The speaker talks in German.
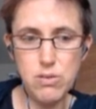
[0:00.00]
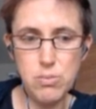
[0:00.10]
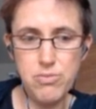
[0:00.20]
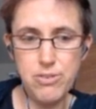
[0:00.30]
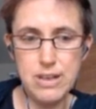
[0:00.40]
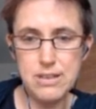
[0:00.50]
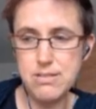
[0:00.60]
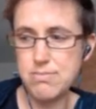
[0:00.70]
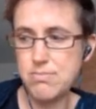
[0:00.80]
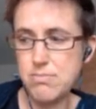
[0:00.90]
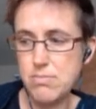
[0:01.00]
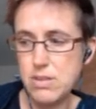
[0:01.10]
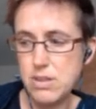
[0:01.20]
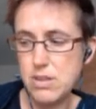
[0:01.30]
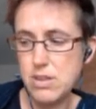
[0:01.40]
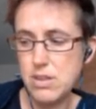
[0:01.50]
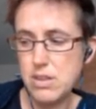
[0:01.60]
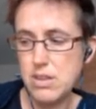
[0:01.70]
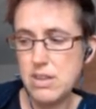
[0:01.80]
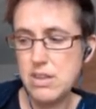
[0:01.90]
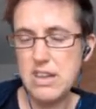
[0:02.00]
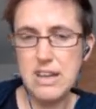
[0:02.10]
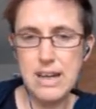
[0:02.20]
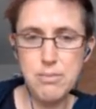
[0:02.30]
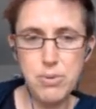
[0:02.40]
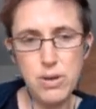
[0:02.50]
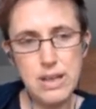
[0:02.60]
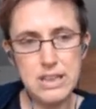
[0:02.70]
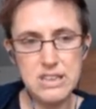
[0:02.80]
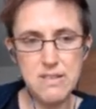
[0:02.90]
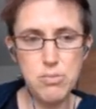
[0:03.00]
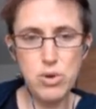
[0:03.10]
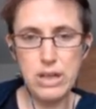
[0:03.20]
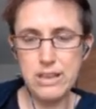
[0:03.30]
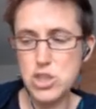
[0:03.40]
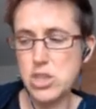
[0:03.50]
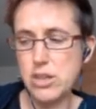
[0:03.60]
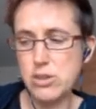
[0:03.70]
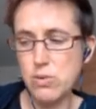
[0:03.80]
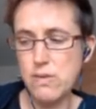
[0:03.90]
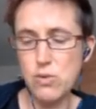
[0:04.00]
Umfeld, ein Projekt, das möglichst Status